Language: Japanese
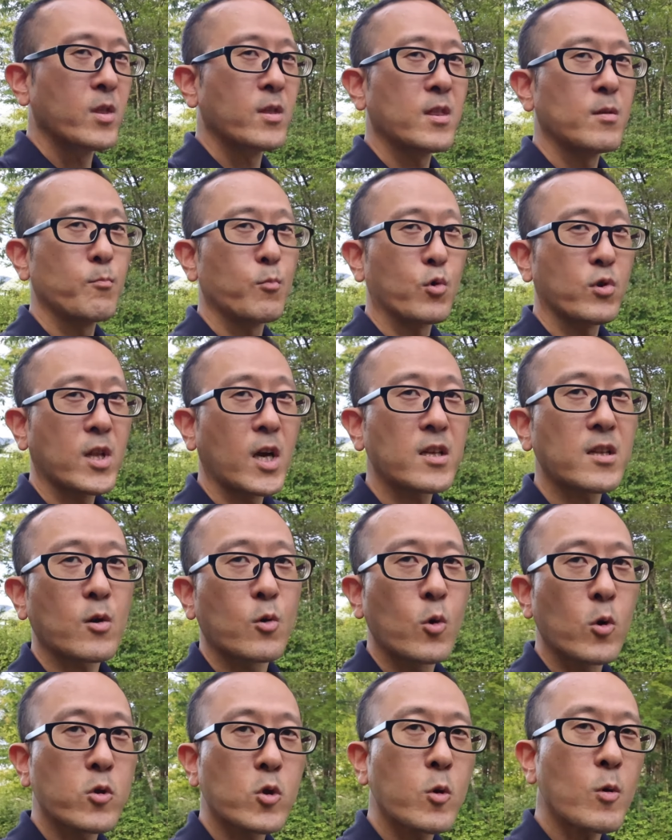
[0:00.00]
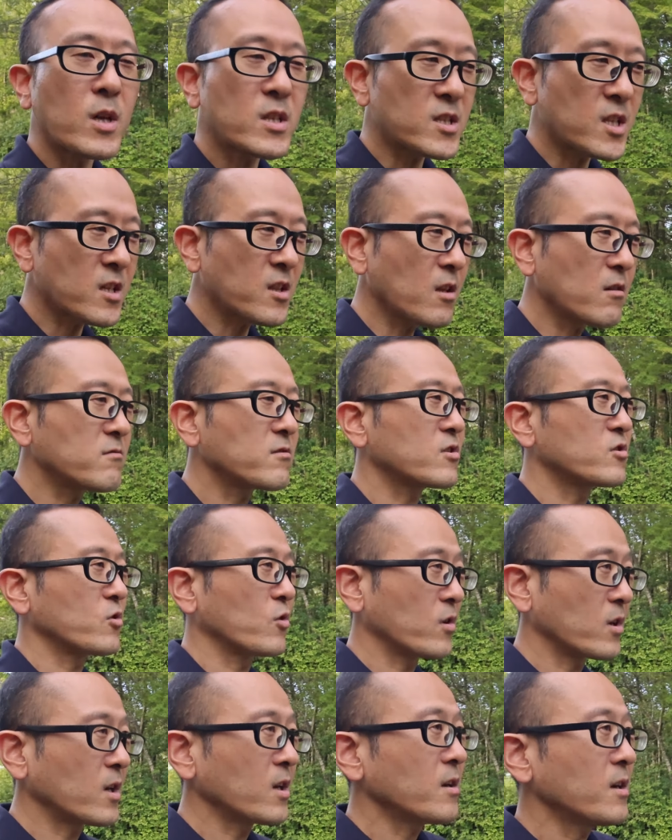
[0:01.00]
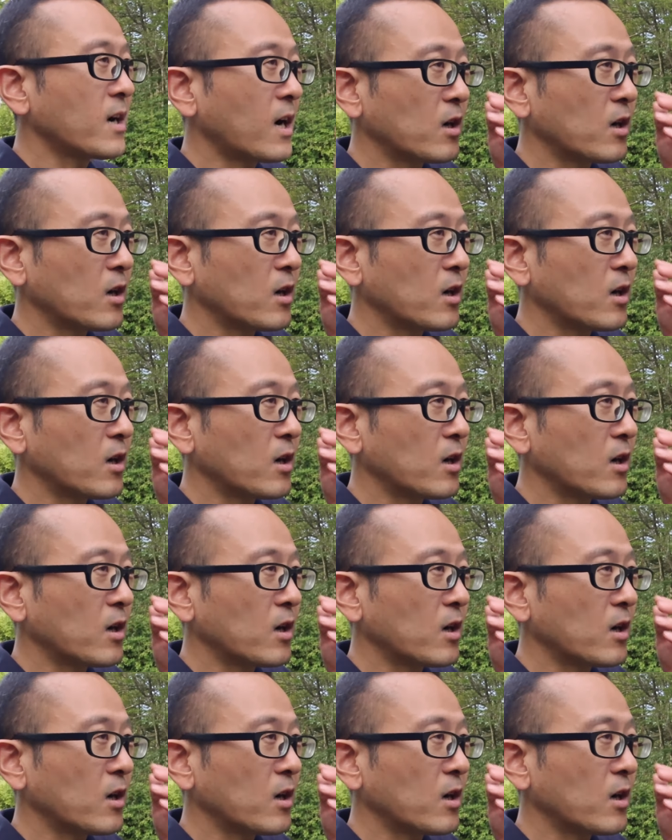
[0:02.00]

もう大体断っちゃってるんですよね